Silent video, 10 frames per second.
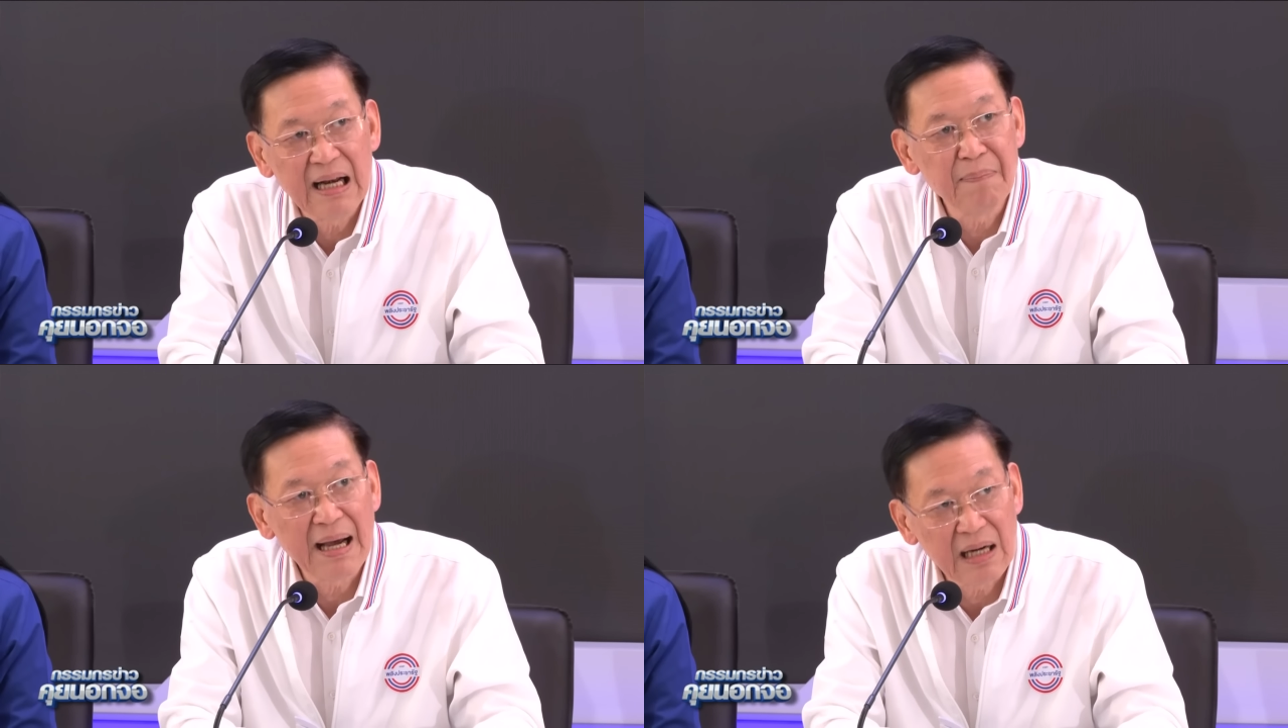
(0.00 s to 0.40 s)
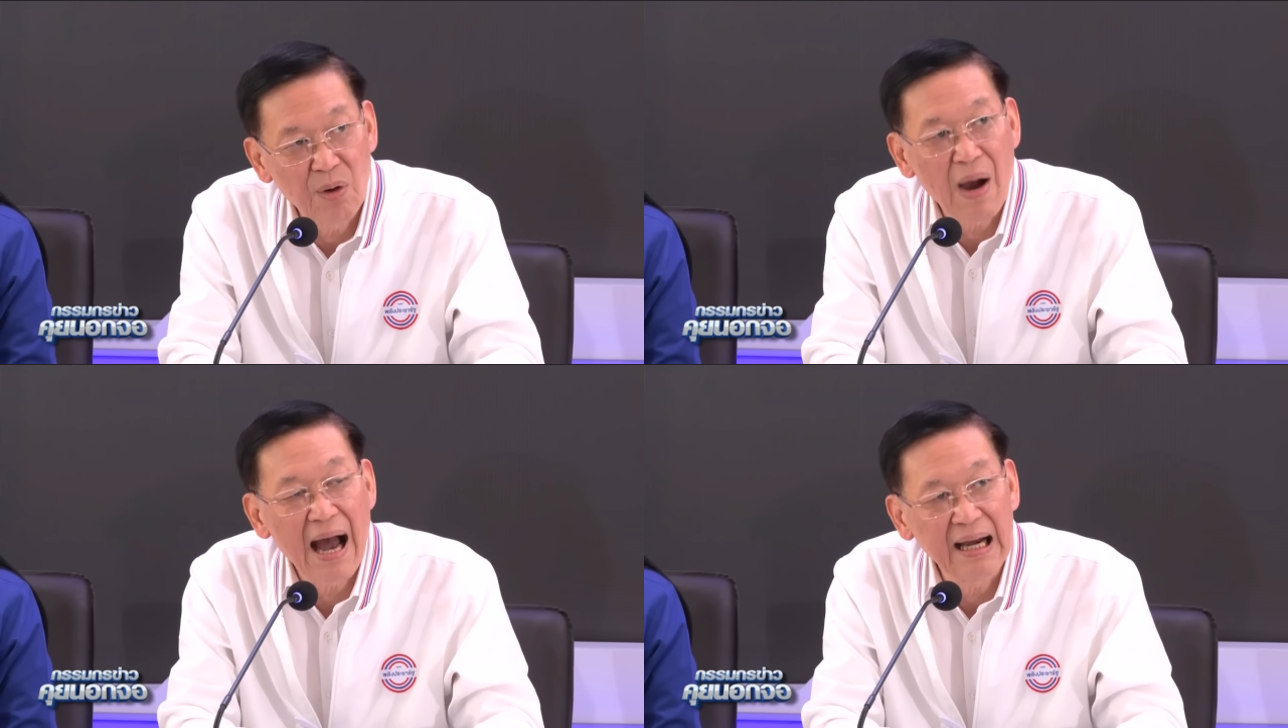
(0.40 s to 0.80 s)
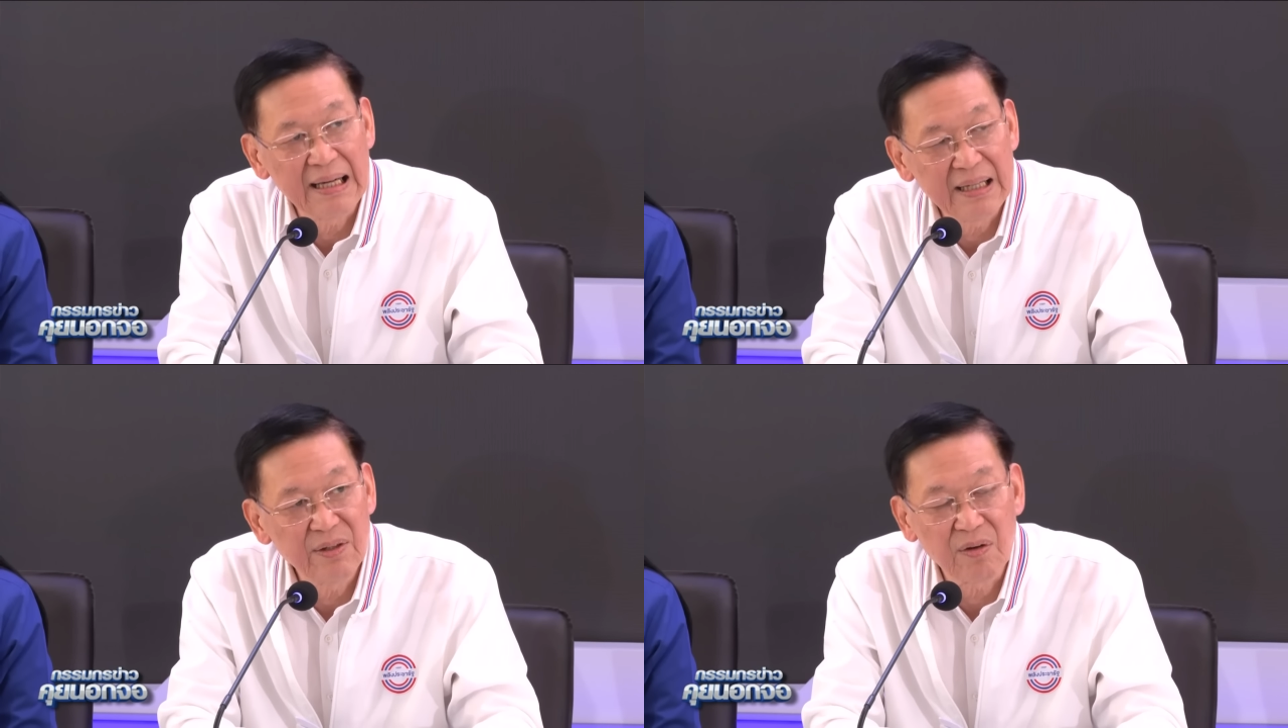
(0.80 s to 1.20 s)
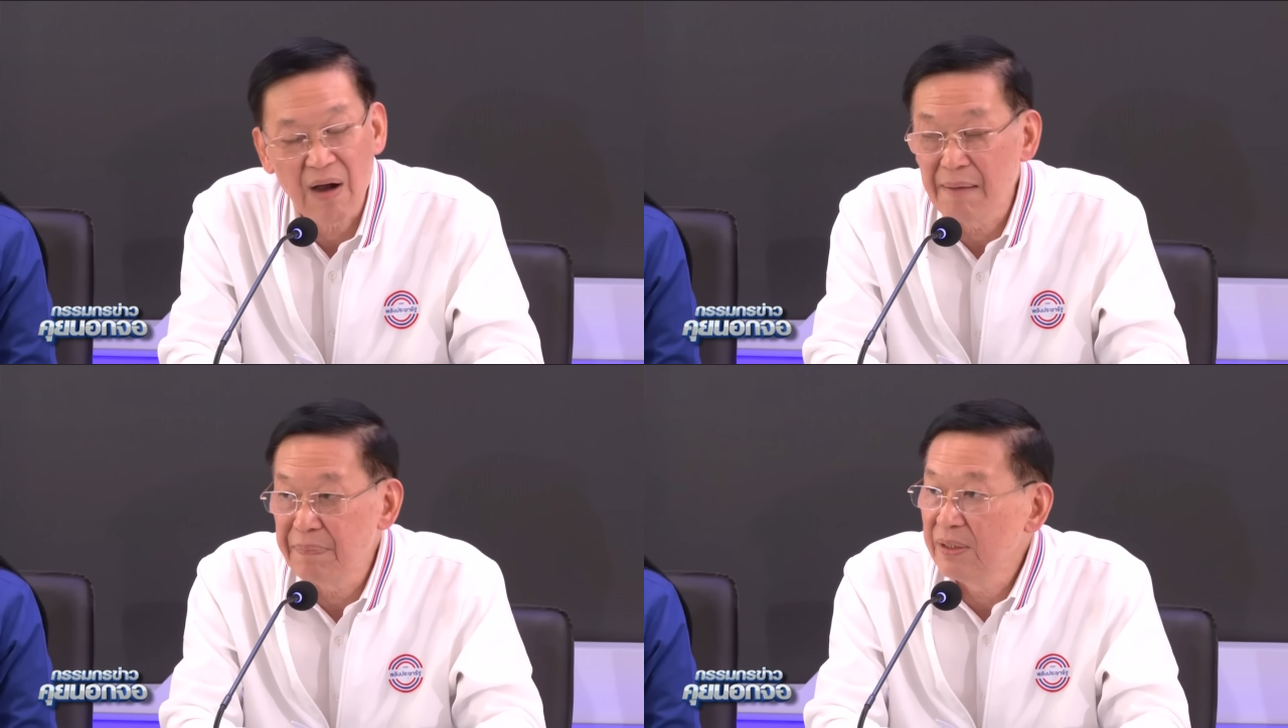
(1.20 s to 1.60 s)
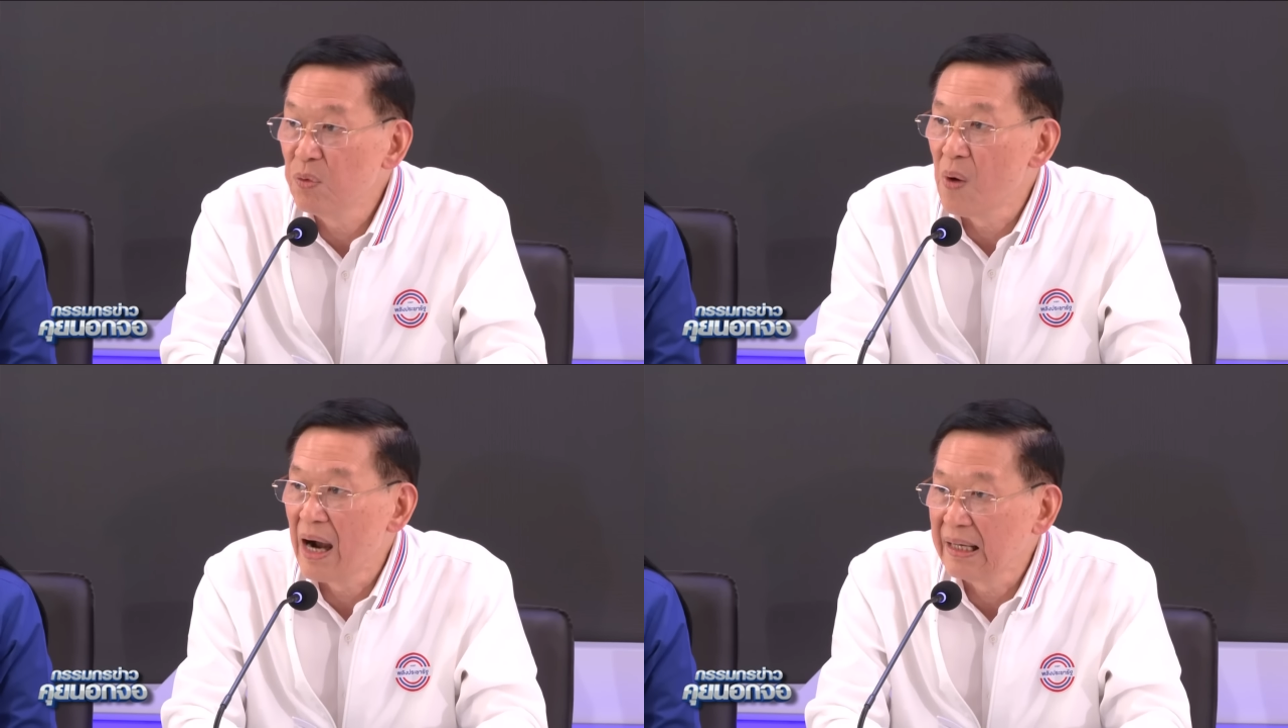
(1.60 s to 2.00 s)
ระมัดระวังอันนี้ด้วยความเป็น
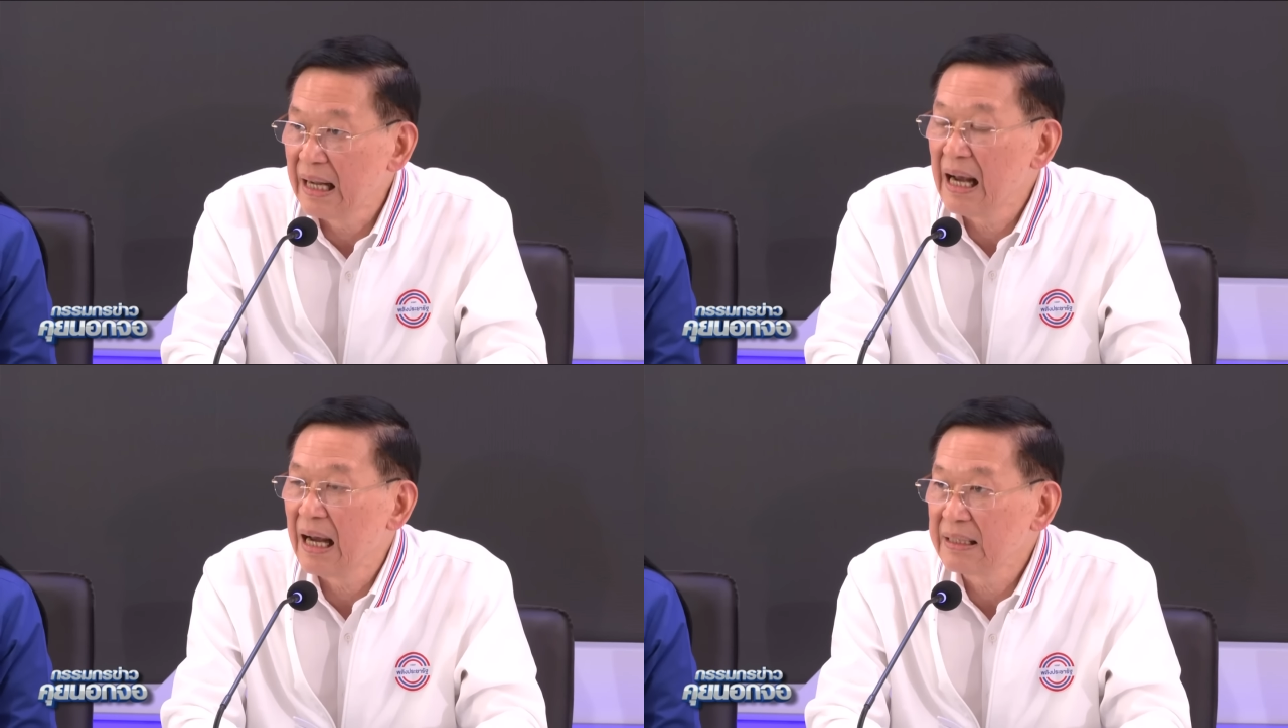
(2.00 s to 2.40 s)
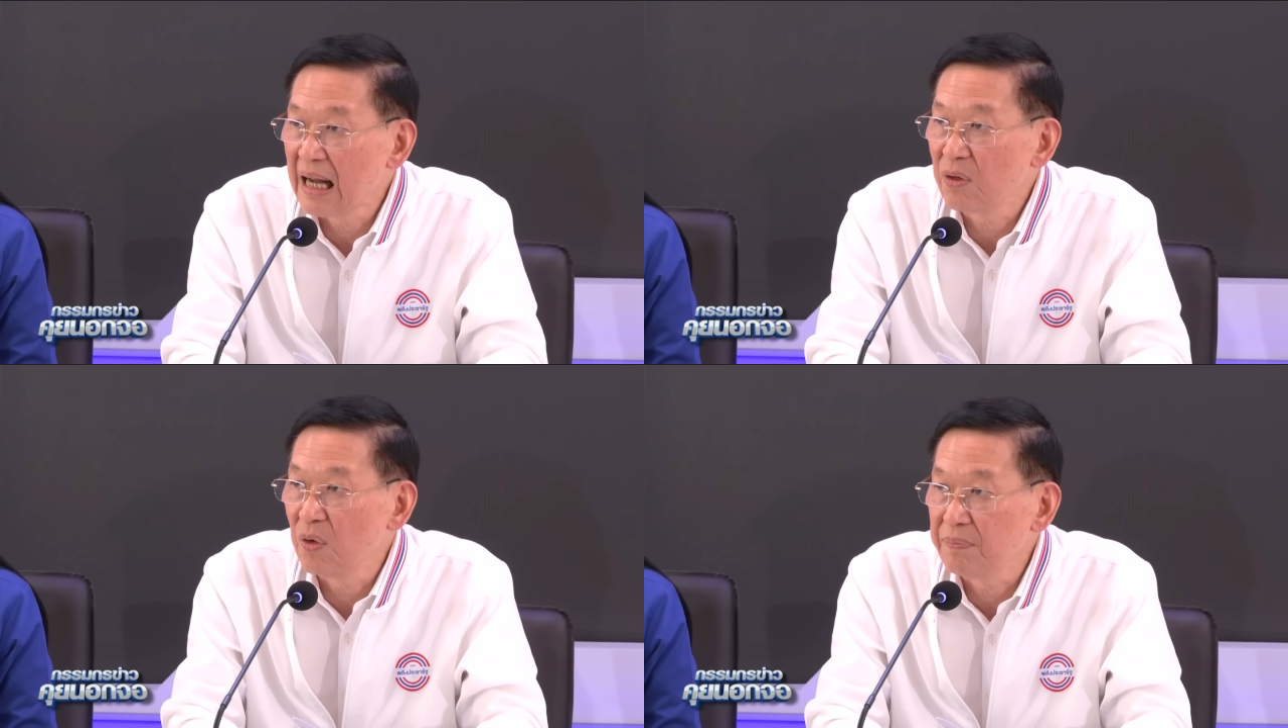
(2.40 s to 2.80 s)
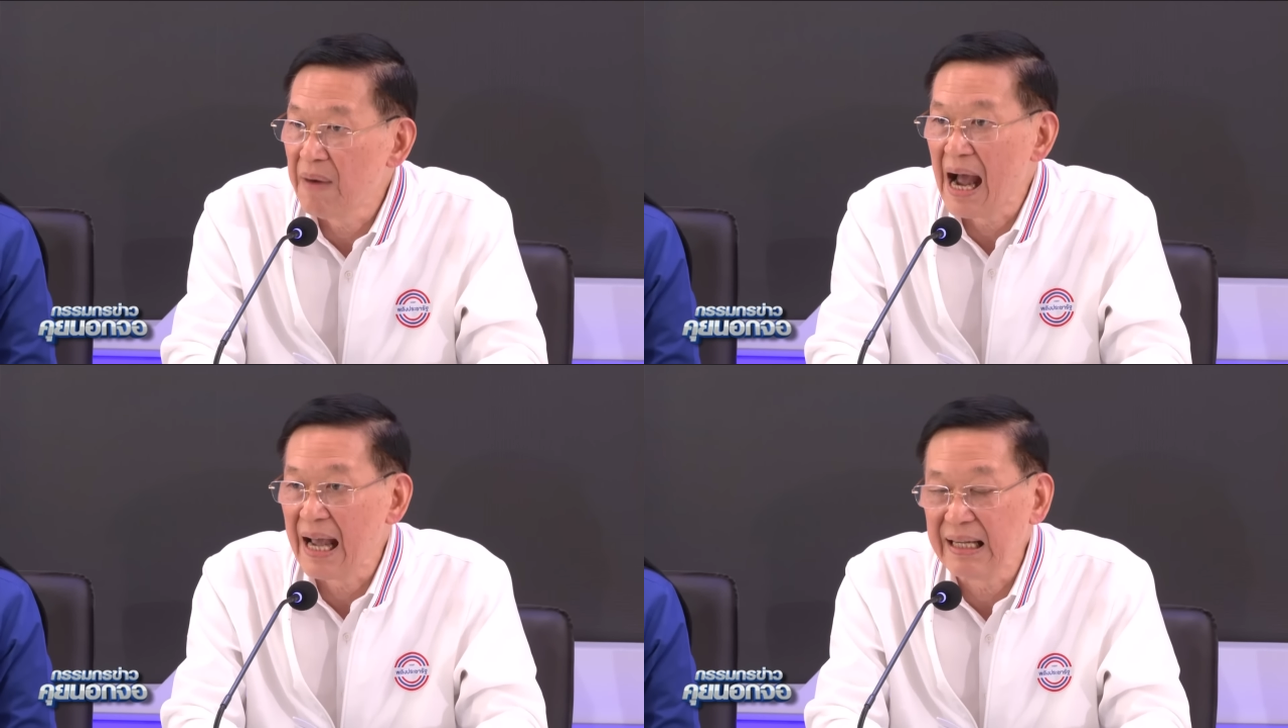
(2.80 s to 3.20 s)
ห่วงนะฮะทางกฎหมา